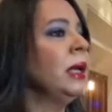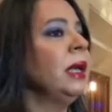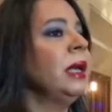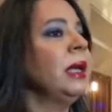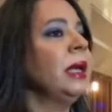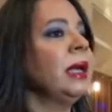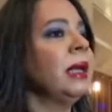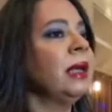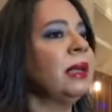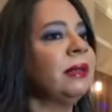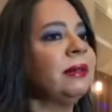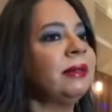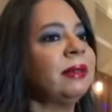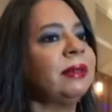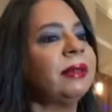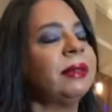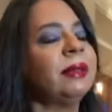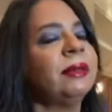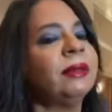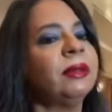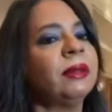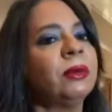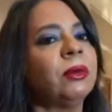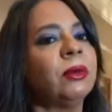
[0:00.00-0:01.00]
En esa
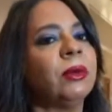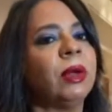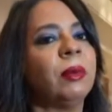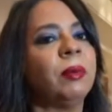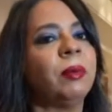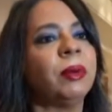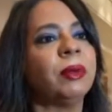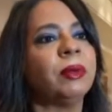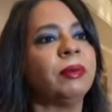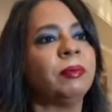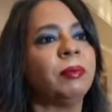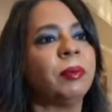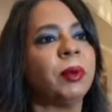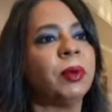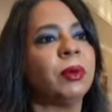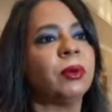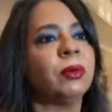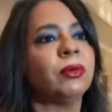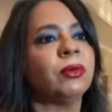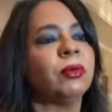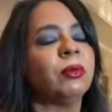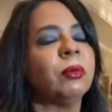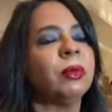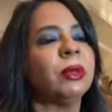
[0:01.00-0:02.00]
tesitura, pues
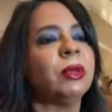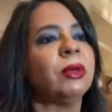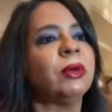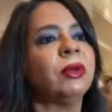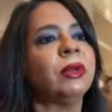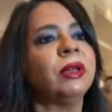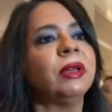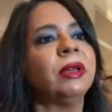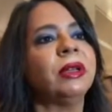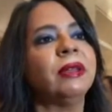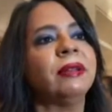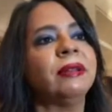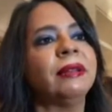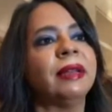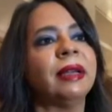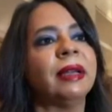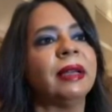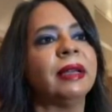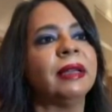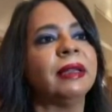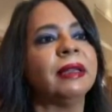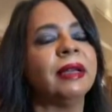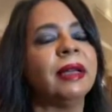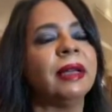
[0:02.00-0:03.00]
Proconsumidor inicia
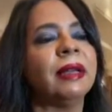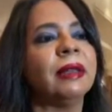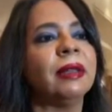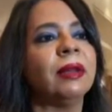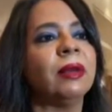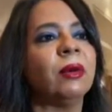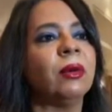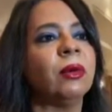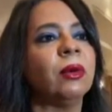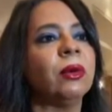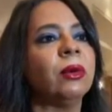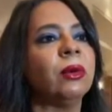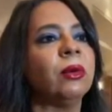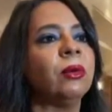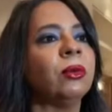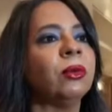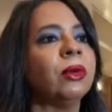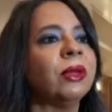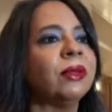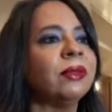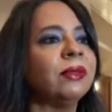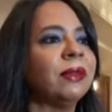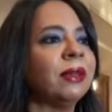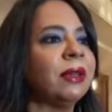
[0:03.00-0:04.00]
en el día de hoy
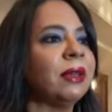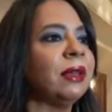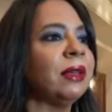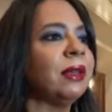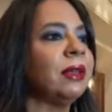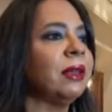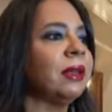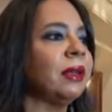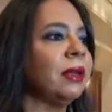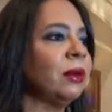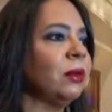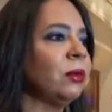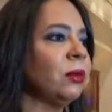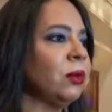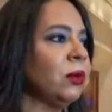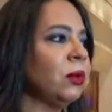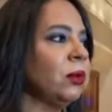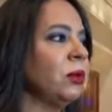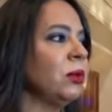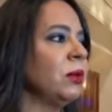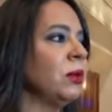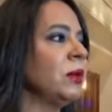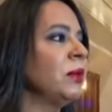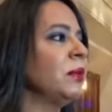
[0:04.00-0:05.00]
una serie de
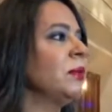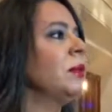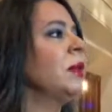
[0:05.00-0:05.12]
reuniones.